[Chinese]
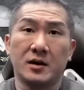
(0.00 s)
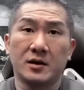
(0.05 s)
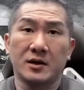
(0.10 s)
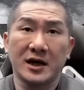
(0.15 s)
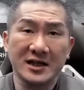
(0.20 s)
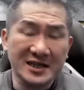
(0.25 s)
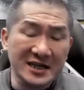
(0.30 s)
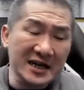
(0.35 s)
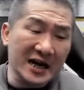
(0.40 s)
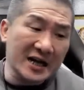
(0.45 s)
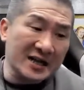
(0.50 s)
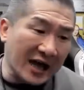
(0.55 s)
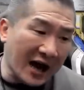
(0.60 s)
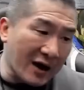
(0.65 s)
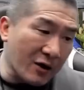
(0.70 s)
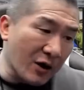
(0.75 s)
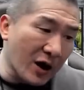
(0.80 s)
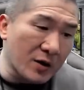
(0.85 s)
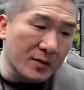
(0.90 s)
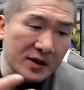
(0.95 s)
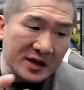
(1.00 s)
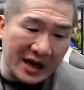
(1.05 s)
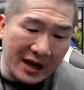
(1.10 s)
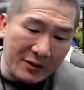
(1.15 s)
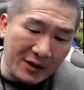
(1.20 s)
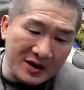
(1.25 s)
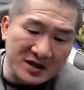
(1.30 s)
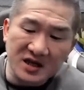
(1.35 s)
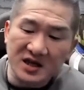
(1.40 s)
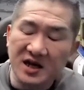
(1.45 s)
那既然台湾，我们台
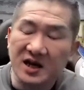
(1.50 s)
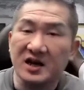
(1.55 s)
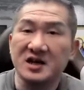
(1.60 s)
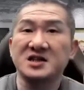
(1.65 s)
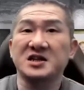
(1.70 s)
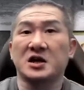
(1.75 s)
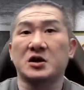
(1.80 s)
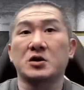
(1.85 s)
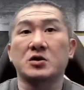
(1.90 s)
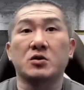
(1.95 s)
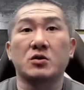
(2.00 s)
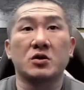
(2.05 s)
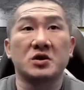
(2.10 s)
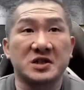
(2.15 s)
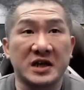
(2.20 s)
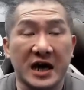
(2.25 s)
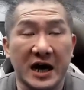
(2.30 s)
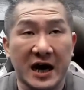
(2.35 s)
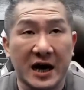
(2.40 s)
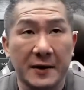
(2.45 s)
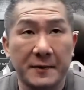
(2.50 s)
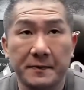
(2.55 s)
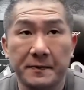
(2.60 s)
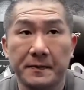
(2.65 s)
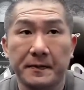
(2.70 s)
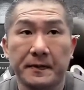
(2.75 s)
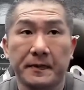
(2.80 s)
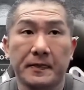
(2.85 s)
湾是一个很小的国家，